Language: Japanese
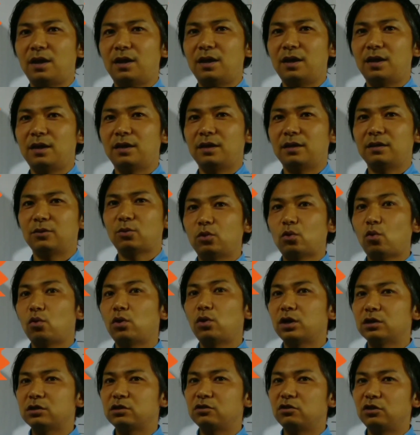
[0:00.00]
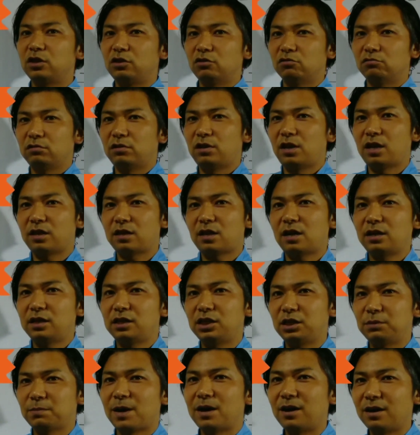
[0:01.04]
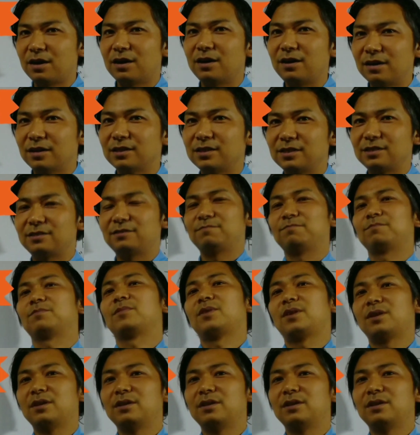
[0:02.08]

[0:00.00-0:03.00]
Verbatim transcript: え動画作りのネタにします。